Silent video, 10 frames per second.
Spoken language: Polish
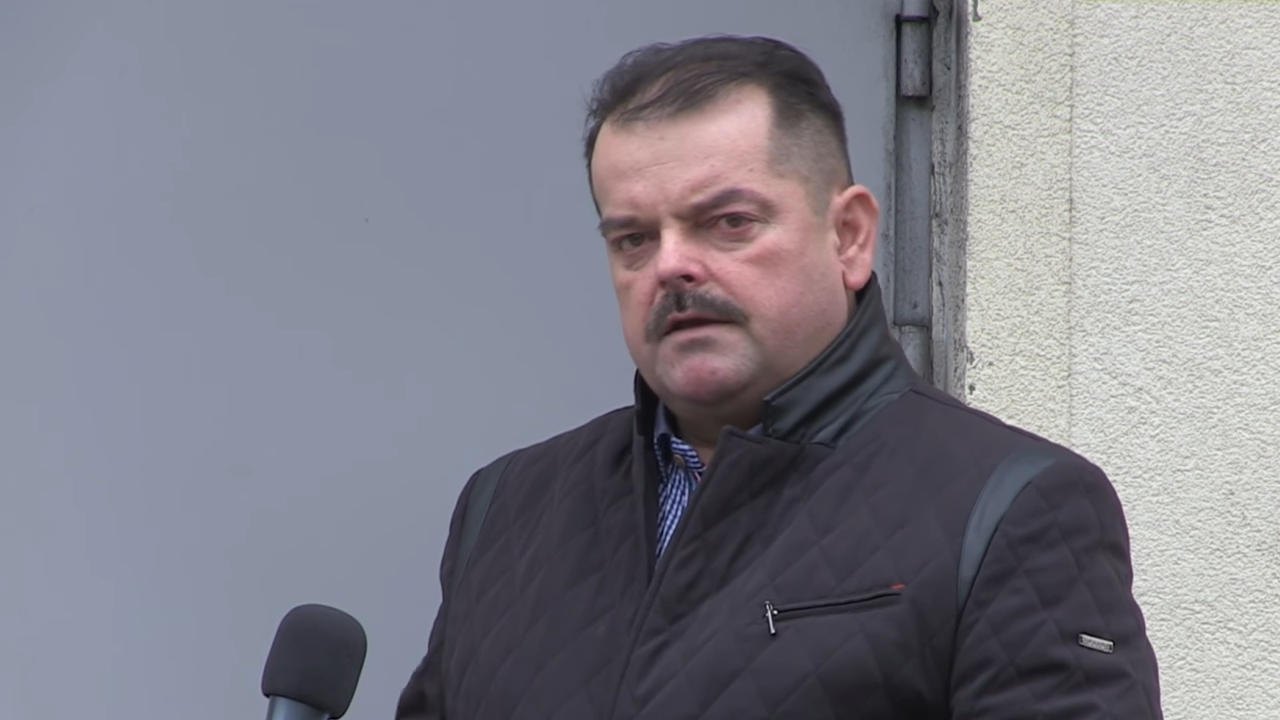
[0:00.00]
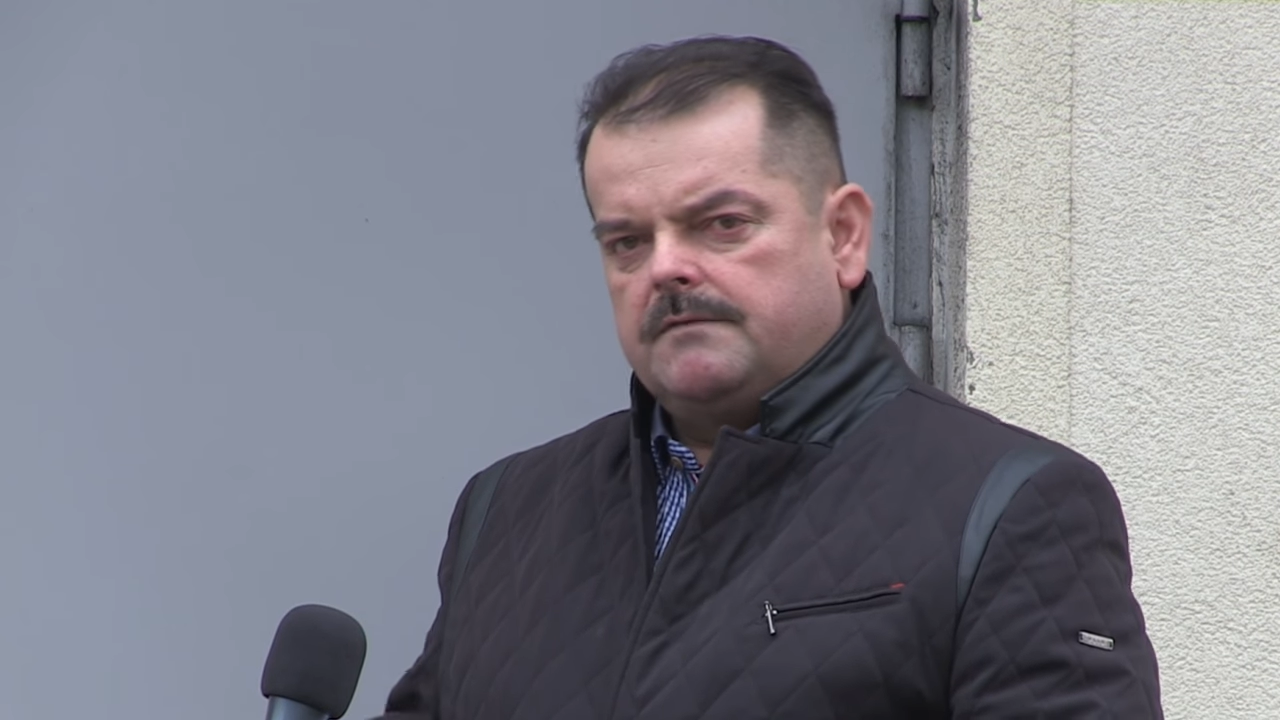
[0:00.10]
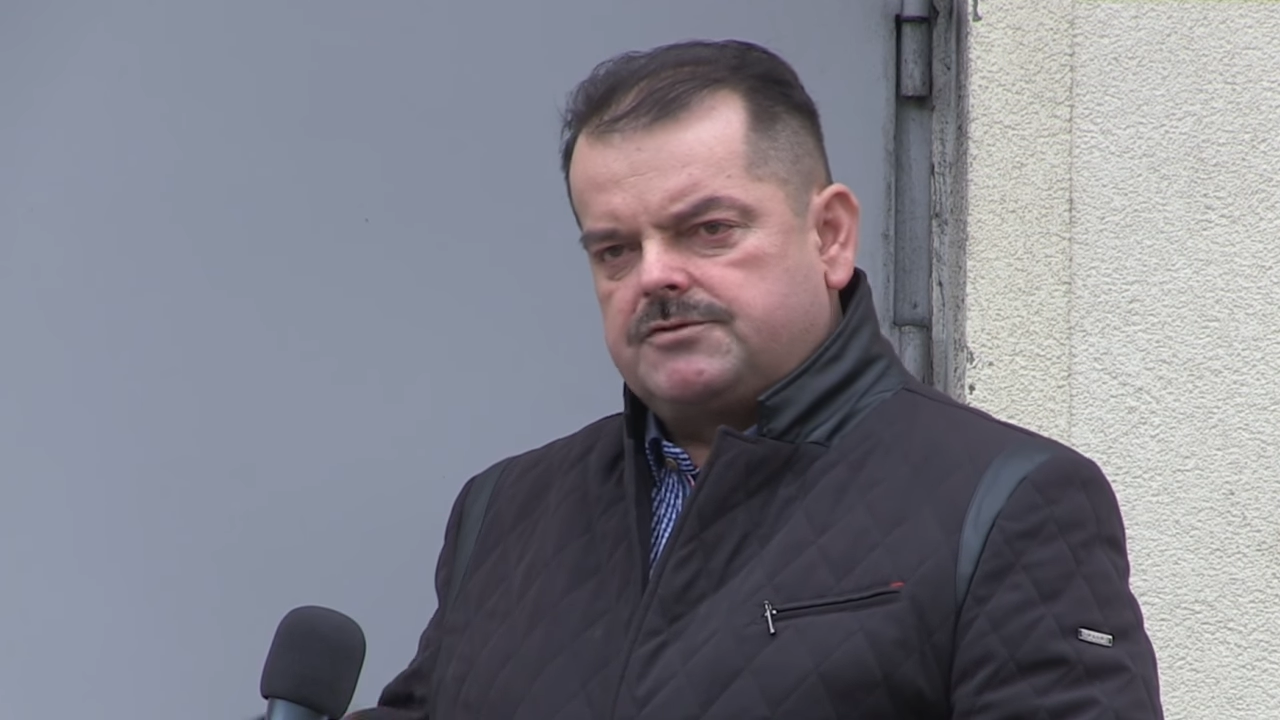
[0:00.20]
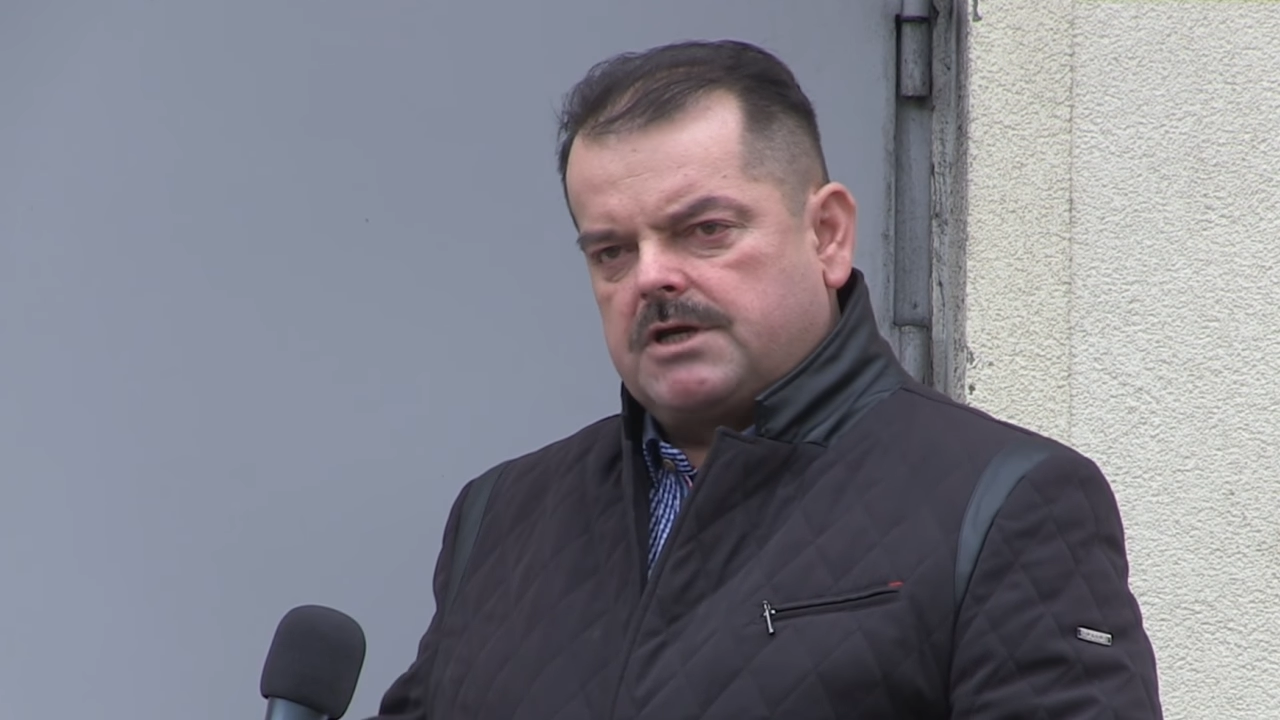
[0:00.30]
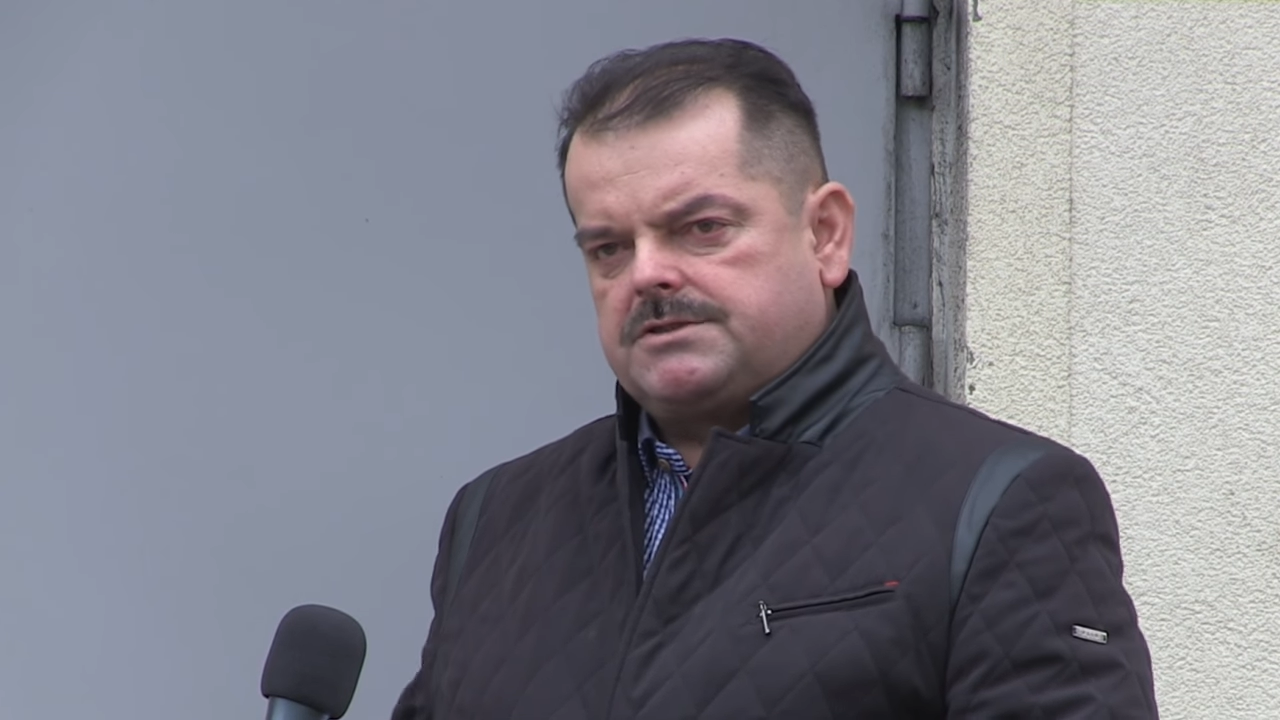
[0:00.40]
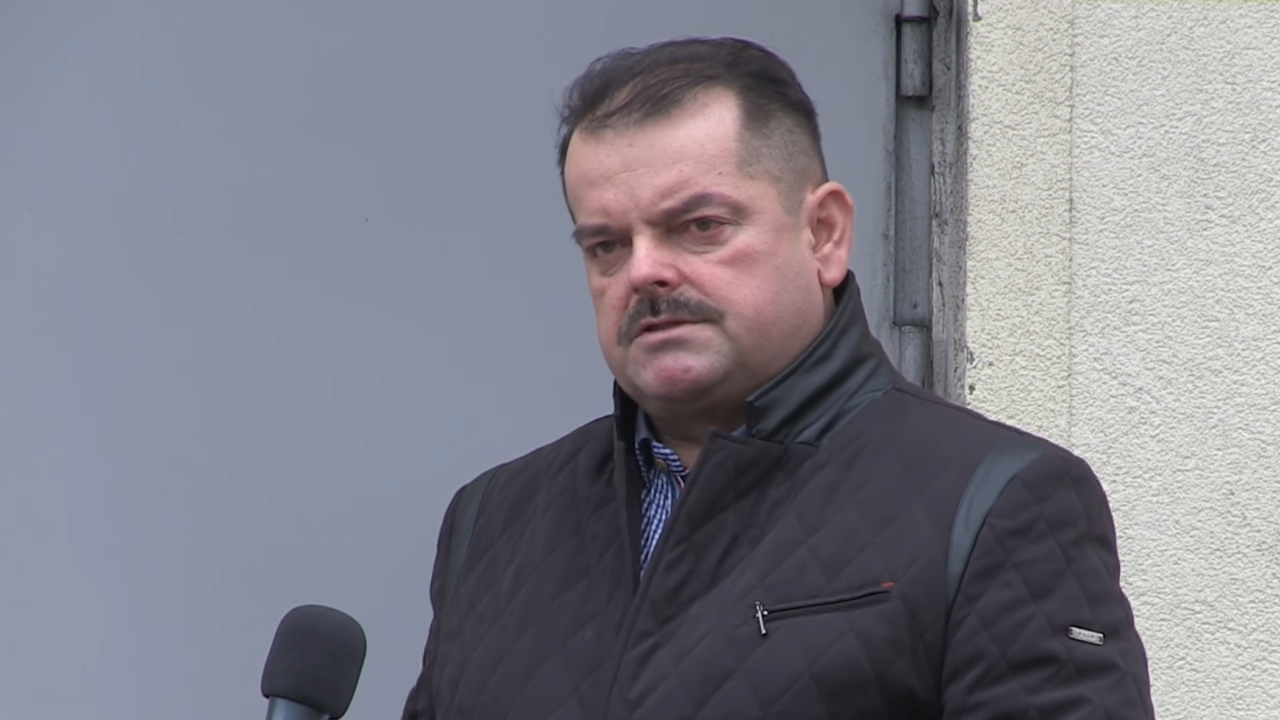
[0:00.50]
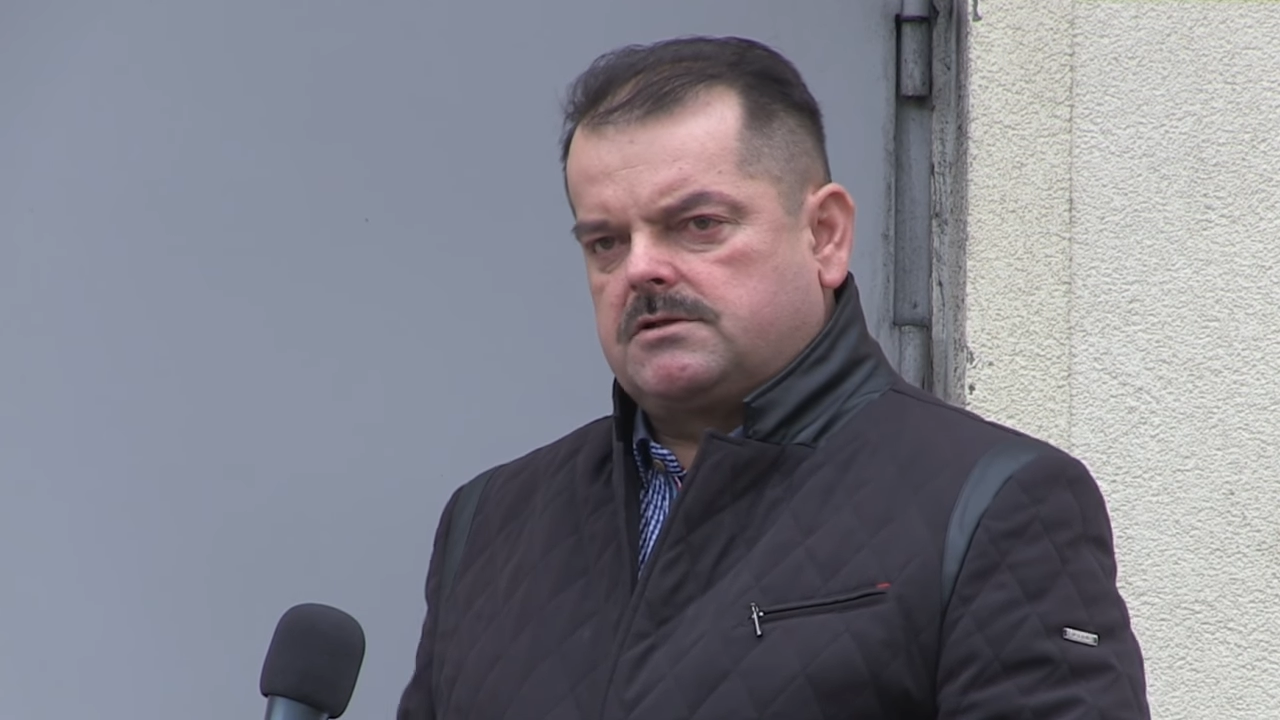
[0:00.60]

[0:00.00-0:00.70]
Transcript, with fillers: i w czasie